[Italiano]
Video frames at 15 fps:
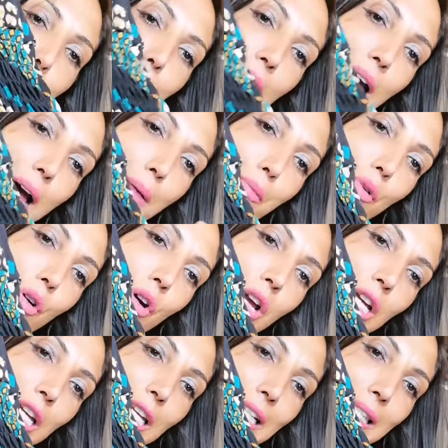
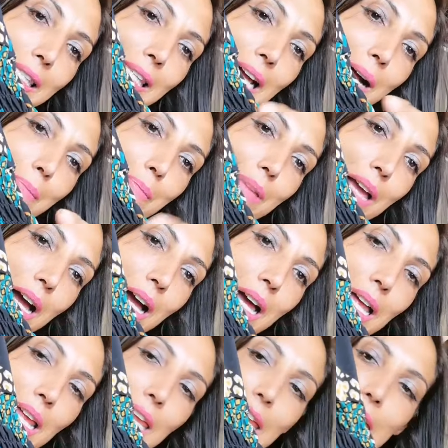abbiamo il sabbia
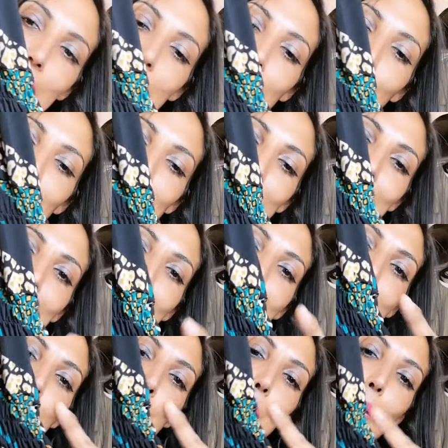il verde
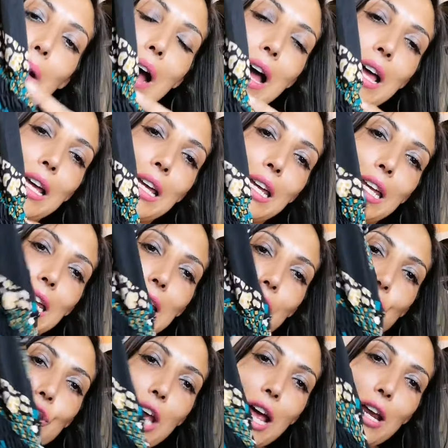acqua
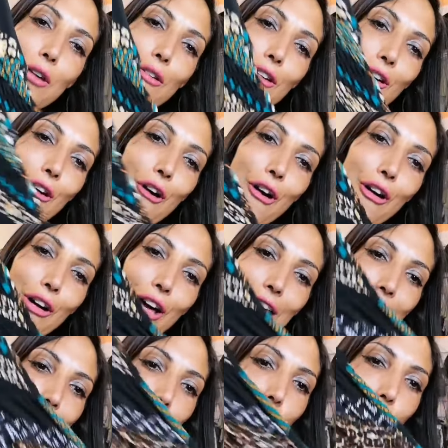il giallo
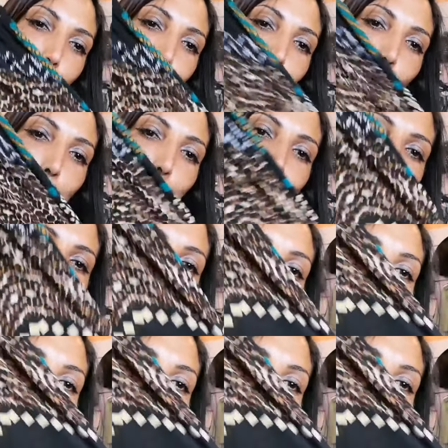ocra oh, ci sono un po'